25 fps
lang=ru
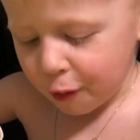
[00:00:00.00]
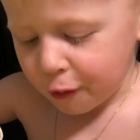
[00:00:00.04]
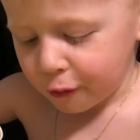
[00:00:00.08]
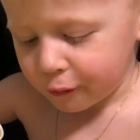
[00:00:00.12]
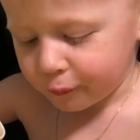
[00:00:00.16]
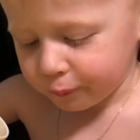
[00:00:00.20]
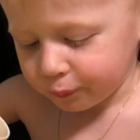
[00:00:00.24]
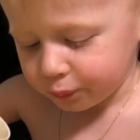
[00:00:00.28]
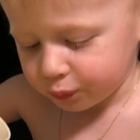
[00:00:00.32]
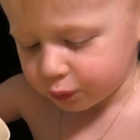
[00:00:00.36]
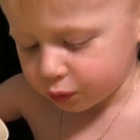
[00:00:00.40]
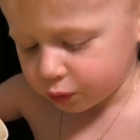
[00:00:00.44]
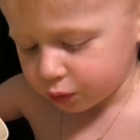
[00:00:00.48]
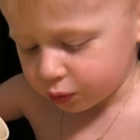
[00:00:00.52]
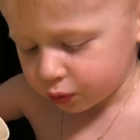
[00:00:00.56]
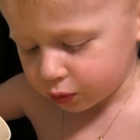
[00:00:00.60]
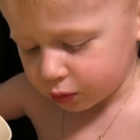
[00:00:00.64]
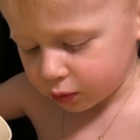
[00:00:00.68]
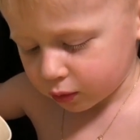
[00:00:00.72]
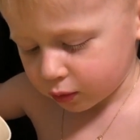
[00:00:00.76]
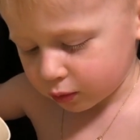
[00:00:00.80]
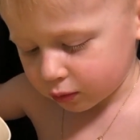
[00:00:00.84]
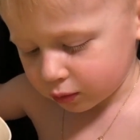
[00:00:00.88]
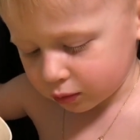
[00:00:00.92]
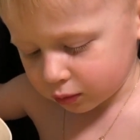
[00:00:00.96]
А что
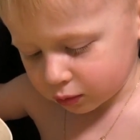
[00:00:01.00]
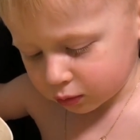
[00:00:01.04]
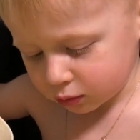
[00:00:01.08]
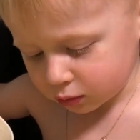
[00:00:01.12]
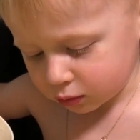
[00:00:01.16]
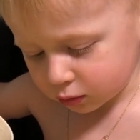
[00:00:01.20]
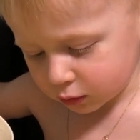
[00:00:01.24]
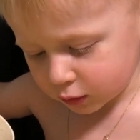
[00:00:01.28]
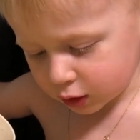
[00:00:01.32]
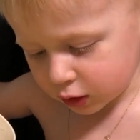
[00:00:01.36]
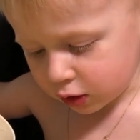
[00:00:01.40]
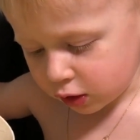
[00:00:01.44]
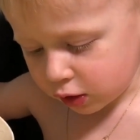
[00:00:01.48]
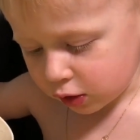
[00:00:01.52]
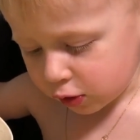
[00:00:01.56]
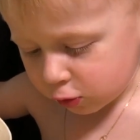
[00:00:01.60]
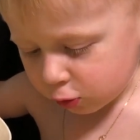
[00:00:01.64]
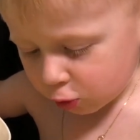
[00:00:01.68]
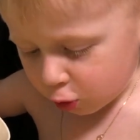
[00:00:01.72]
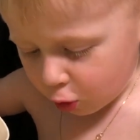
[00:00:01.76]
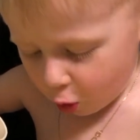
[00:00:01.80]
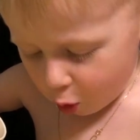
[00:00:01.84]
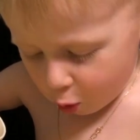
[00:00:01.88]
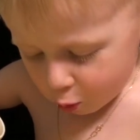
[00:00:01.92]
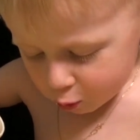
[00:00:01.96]
любишь есть?
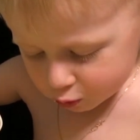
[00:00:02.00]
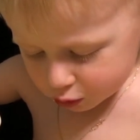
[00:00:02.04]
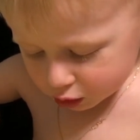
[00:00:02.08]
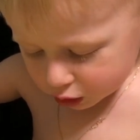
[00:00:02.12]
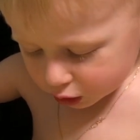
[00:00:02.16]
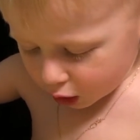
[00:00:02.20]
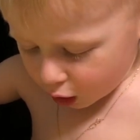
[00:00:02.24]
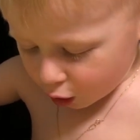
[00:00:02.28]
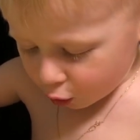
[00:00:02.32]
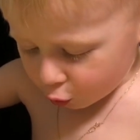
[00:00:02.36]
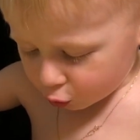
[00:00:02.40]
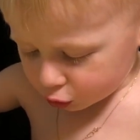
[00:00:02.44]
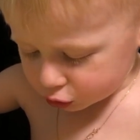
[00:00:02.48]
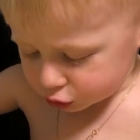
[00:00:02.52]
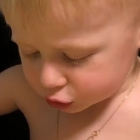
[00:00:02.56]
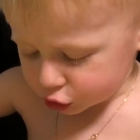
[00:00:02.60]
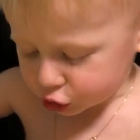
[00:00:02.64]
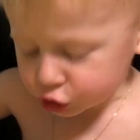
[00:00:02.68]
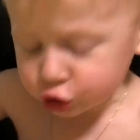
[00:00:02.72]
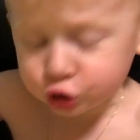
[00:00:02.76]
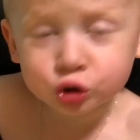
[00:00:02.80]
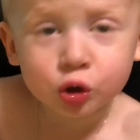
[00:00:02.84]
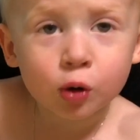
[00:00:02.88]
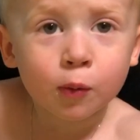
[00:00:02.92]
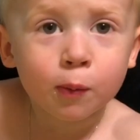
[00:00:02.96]
Макароны
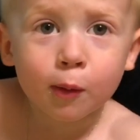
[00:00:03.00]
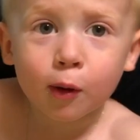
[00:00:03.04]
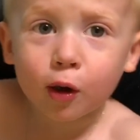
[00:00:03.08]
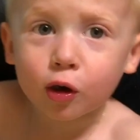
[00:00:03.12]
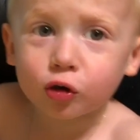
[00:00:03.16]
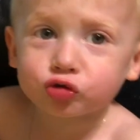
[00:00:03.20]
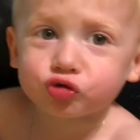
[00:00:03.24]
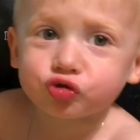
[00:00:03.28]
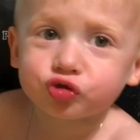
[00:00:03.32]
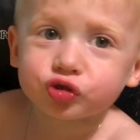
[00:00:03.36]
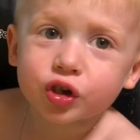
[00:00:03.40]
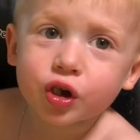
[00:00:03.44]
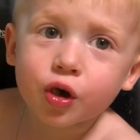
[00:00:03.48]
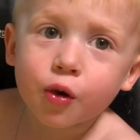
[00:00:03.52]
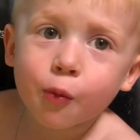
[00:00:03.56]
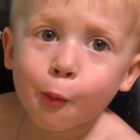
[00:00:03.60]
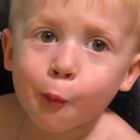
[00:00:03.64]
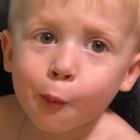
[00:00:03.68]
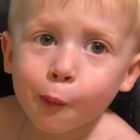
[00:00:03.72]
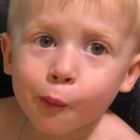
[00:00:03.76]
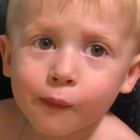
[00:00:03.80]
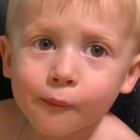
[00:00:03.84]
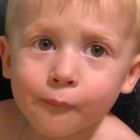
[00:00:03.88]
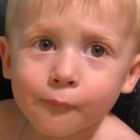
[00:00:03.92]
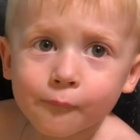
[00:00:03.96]
еще а больше.
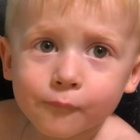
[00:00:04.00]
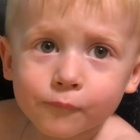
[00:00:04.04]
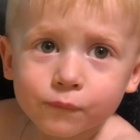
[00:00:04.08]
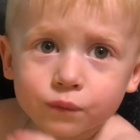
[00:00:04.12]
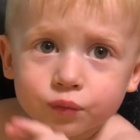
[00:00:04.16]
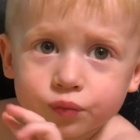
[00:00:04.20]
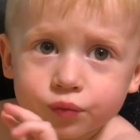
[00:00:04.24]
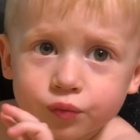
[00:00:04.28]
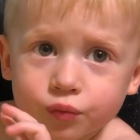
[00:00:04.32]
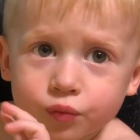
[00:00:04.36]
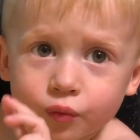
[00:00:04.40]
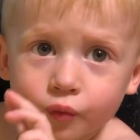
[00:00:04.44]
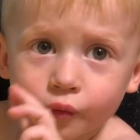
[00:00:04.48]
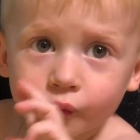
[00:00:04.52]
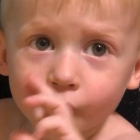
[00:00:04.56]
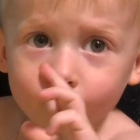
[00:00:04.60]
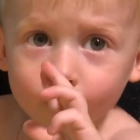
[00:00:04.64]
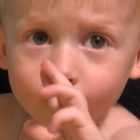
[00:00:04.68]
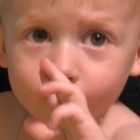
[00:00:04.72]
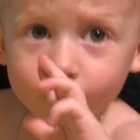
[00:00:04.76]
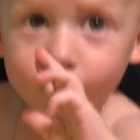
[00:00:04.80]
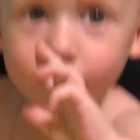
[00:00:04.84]
Больше нет,